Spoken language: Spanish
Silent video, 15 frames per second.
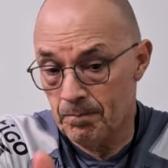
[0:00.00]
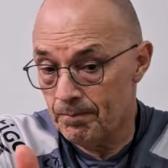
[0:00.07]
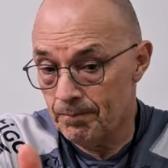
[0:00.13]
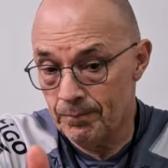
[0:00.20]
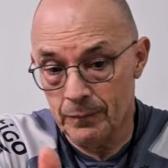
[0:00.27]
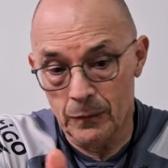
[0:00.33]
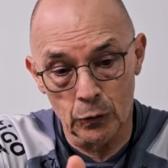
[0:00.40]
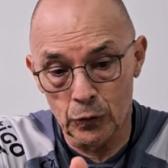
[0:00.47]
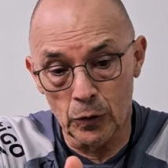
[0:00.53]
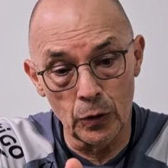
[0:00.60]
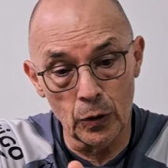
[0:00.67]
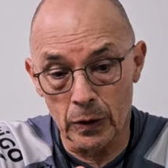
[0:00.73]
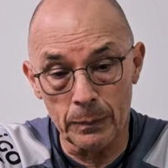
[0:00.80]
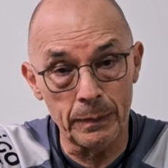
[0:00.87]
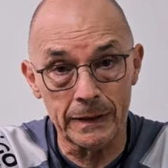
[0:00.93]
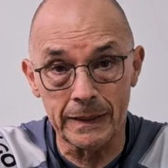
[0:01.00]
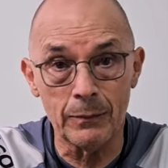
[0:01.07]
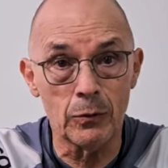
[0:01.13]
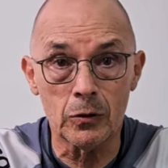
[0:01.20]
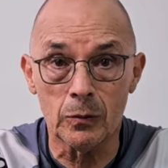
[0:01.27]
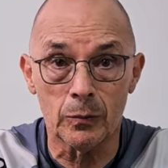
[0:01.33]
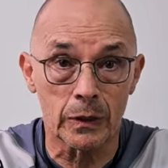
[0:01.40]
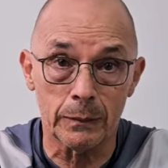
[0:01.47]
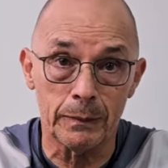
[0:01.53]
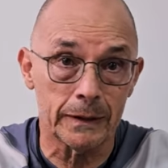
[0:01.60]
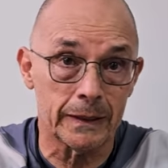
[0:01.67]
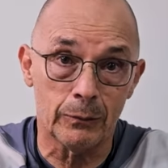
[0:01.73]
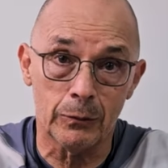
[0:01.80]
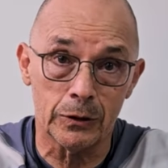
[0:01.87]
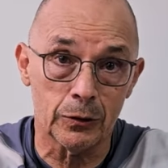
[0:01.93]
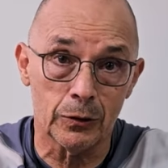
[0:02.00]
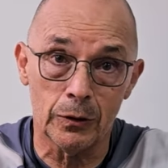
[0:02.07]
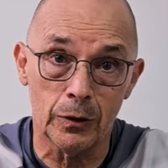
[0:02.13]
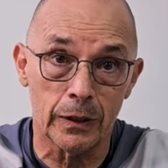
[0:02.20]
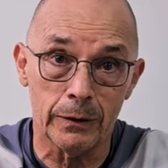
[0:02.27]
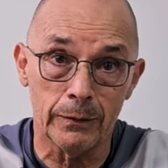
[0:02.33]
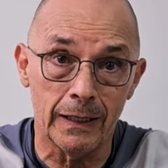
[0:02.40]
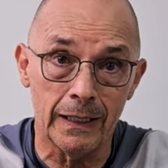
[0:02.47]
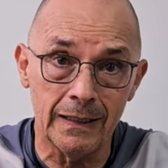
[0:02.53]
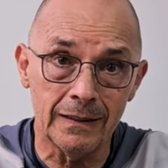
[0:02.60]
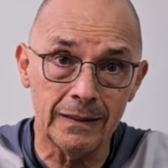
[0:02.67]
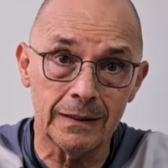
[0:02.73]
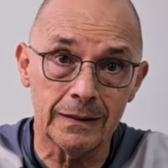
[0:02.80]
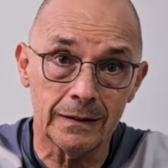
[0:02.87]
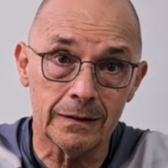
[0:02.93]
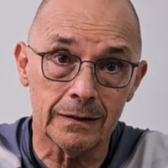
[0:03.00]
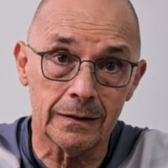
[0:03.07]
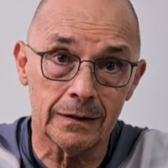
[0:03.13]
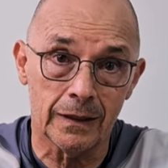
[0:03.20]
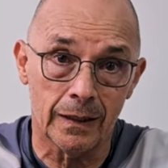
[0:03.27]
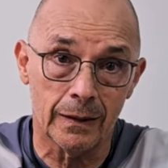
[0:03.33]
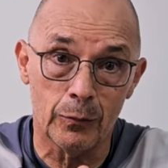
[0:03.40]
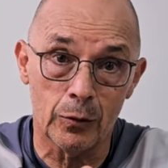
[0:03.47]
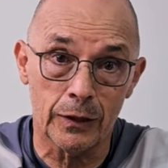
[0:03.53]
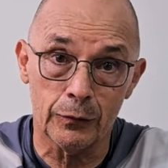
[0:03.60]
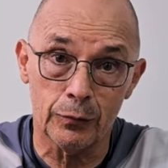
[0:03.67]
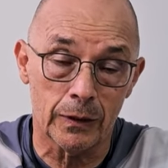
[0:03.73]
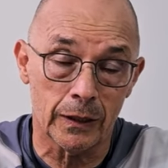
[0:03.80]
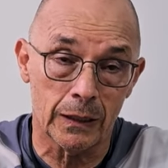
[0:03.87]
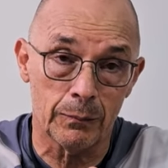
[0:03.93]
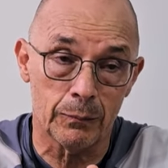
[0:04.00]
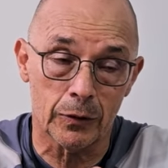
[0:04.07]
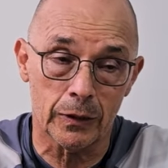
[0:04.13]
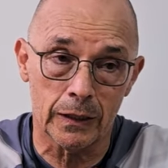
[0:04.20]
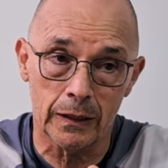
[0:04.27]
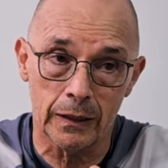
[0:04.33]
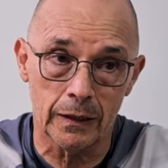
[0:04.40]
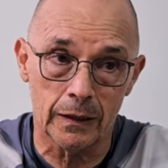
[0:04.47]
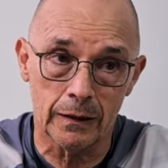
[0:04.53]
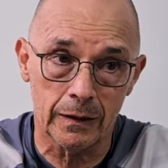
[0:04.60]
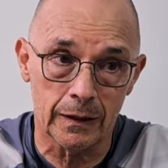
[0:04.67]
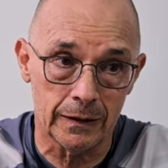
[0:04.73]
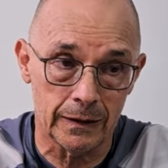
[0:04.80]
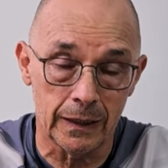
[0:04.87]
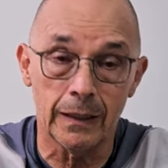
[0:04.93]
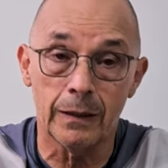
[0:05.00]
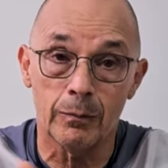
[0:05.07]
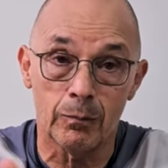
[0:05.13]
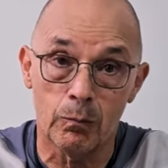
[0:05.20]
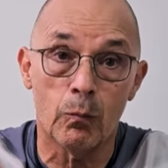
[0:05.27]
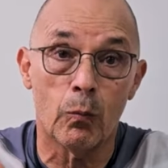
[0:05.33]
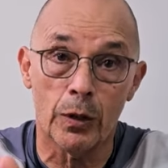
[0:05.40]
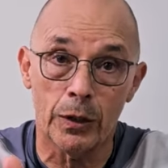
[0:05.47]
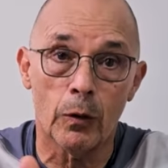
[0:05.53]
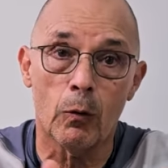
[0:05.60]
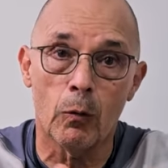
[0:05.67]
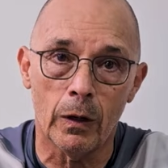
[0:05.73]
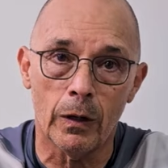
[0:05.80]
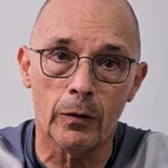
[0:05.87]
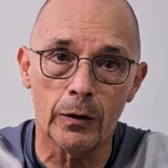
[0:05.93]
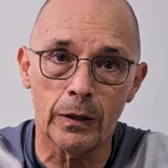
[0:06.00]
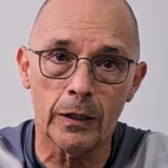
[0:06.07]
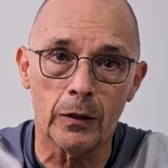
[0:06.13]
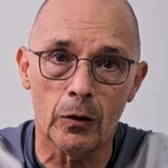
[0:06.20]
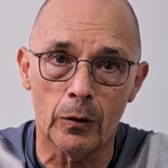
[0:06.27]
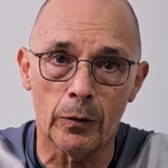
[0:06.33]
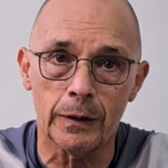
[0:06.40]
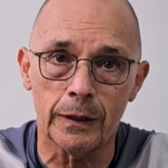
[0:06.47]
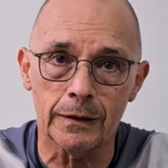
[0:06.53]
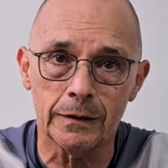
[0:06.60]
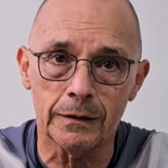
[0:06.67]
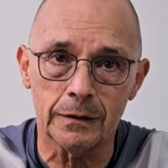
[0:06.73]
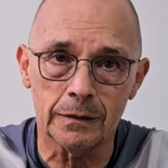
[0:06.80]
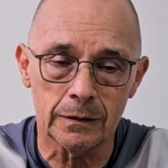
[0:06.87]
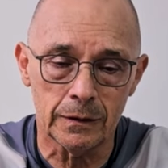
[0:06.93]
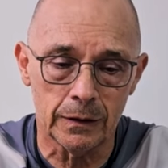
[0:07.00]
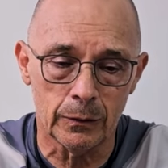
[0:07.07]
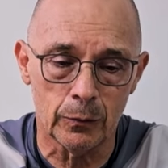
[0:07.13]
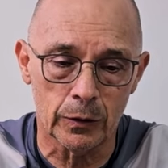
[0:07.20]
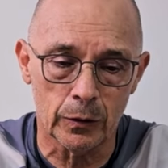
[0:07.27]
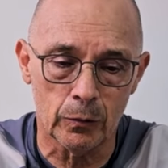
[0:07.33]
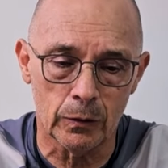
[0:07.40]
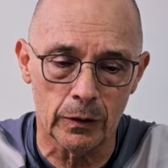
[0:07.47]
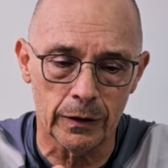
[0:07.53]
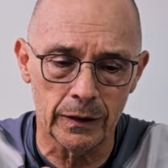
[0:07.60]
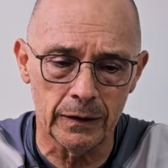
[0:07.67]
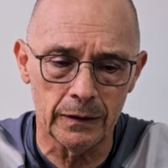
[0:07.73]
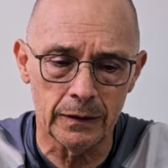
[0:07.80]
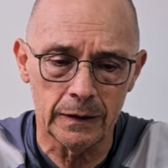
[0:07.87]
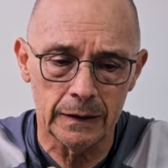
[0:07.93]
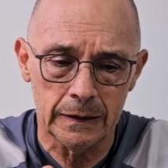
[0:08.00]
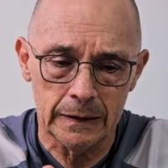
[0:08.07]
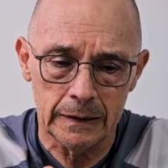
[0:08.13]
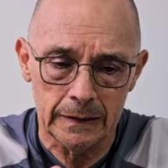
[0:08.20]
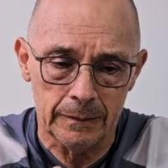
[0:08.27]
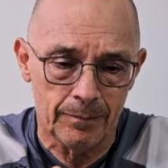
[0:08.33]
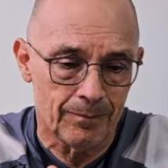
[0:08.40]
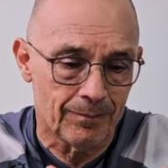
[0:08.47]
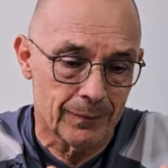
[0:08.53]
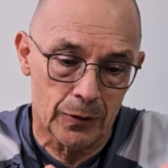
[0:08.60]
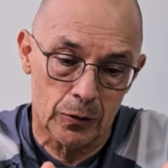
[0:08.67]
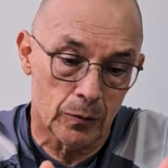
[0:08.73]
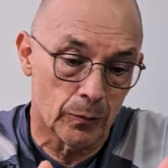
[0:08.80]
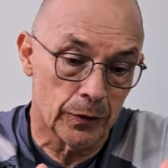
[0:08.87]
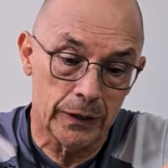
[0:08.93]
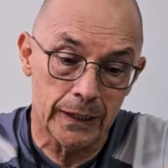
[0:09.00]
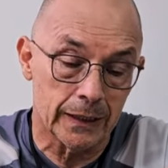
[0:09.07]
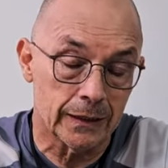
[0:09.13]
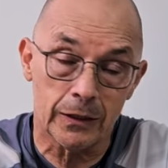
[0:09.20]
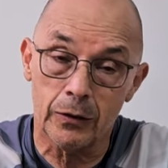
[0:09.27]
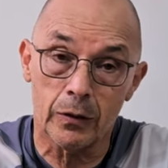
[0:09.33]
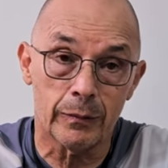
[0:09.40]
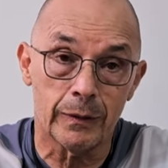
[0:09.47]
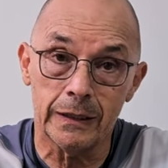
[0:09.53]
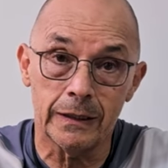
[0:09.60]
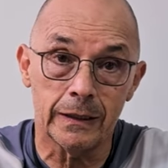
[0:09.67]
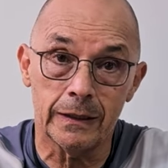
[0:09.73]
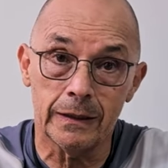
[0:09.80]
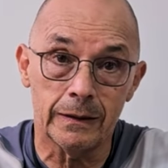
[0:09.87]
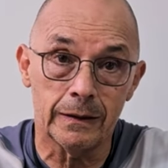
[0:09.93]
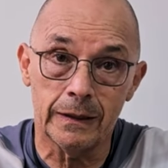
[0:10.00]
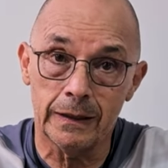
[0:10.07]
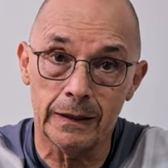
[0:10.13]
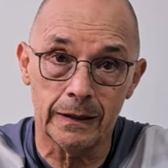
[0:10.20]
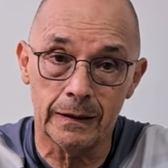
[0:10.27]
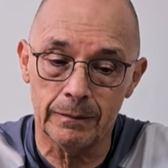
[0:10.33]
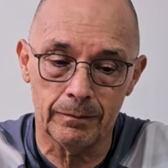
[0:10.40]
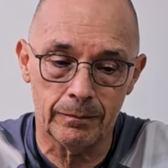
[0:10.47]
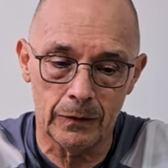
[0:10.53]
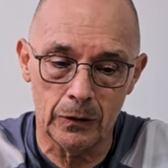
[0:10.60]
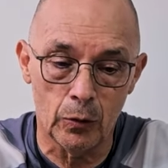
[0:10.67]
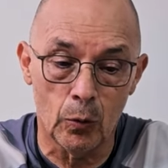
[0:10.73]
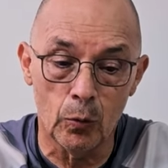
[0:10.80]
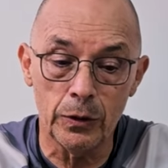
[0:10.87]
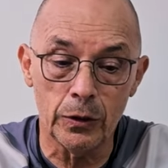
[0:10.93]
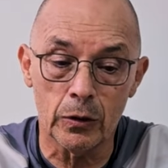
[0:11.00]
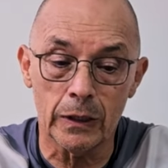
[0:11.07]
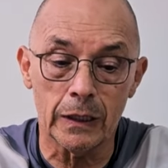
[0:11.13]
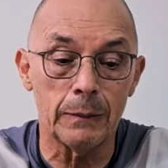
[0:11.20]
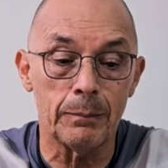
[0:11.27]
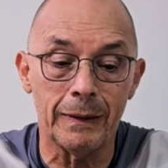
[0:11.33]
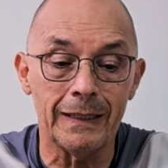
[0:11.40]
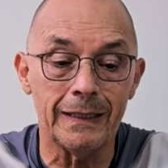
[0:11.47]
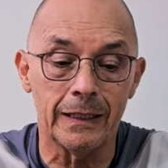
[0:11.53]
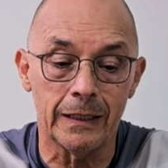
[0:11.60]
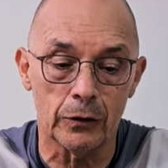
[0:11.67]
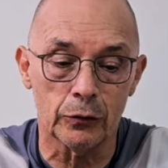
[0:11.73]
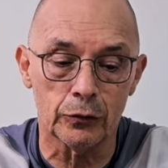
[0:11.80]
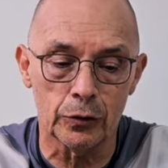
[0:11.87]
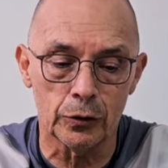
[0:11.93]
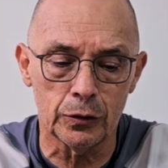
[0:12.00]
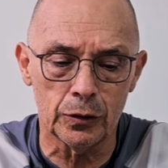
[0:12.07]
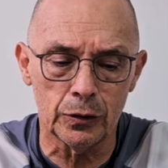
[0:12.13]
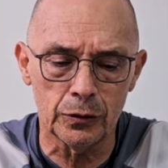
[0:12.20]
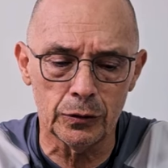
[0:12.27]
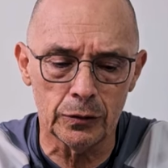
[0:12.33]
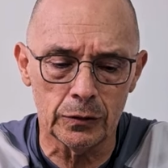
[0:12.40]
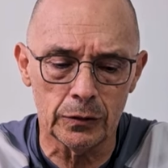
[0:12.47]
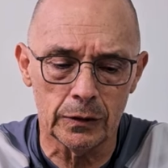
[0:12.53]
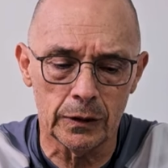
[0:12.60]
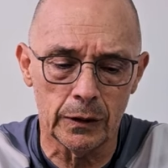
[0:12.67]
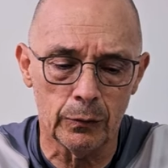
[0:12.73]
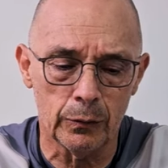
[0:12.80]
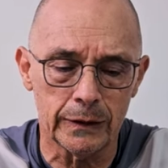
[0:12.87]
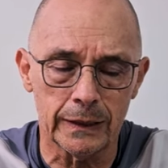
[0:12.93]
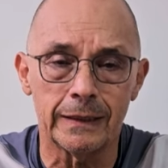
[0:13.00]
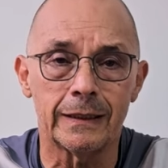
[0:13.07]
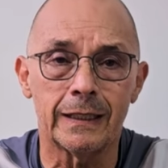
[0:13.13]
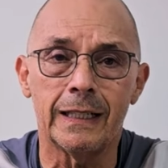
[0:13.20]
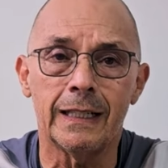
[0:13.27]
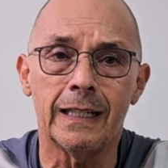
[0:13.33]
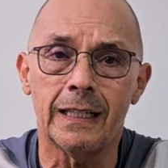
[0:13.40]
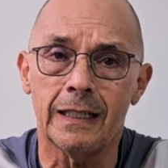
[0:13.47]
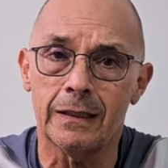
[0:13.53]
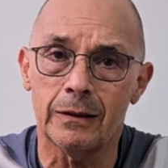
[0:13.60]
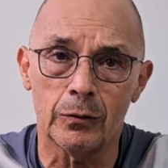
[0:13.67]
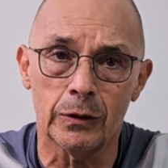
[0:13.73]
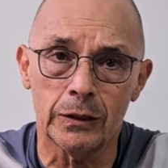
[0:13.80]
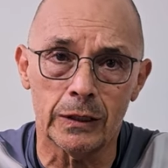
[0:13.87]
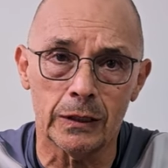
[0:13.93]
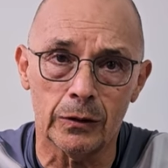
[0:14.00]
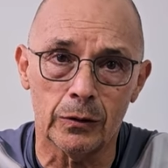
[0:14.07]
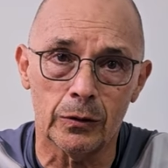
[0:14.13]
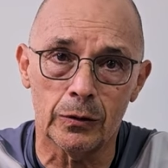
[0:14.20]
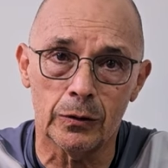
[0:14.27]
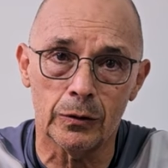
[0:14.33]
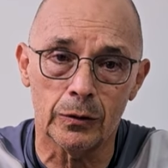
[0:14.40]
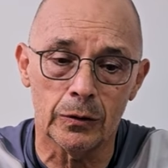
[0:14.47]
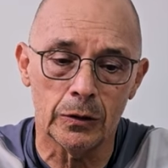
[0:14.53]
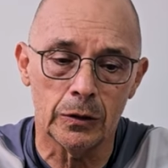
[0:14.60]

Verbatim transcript: Nosotros lo respetamos como respetamos a todos los rivales. Sabemos que es un equipo que, tiene buenos jugadores, jóvenes y buenos jugadores. Pero como dije anteriormente, eh, lo único que depende de nosotros es nuestra entrega, nuestro,